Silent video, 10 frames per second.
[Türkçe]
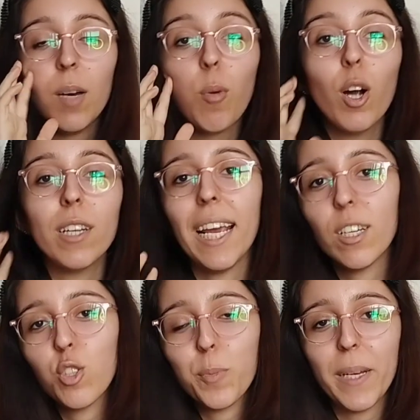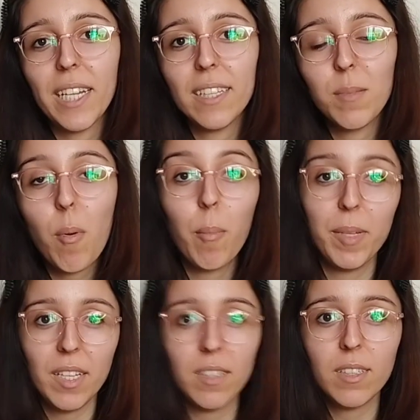Bu arada en küçük beden dedim ama
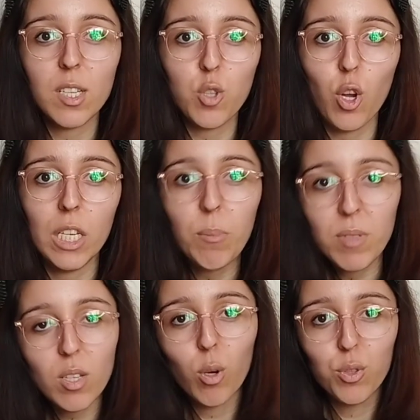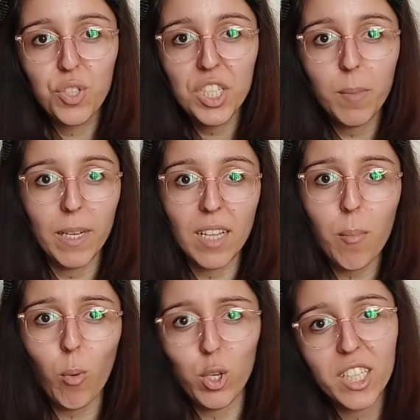bedenini de söyleyeyim size 32
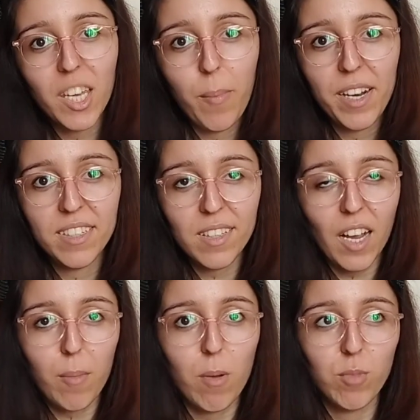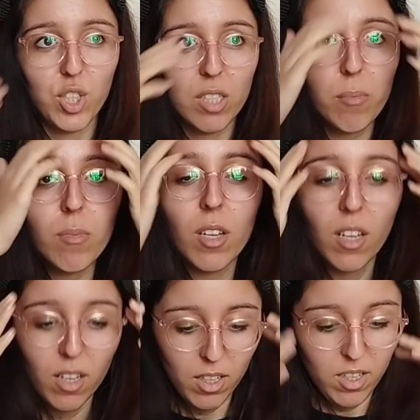beden. Bu arada kemerini de takmamıştım.
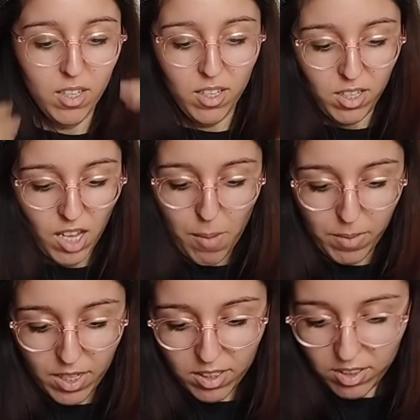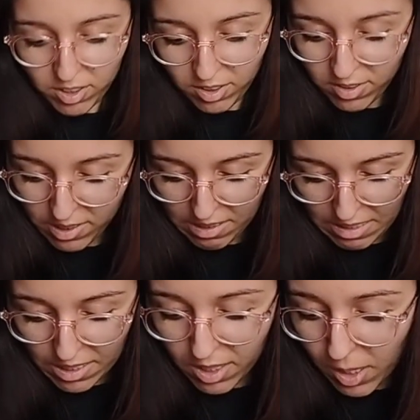Ama siz
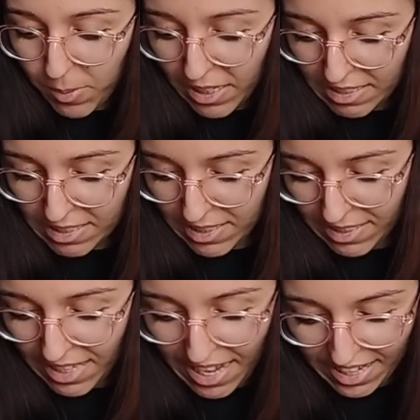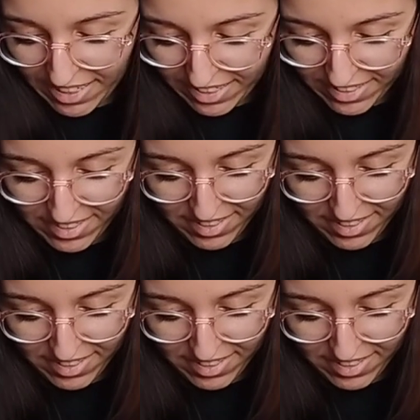de takabilirsiniz yani.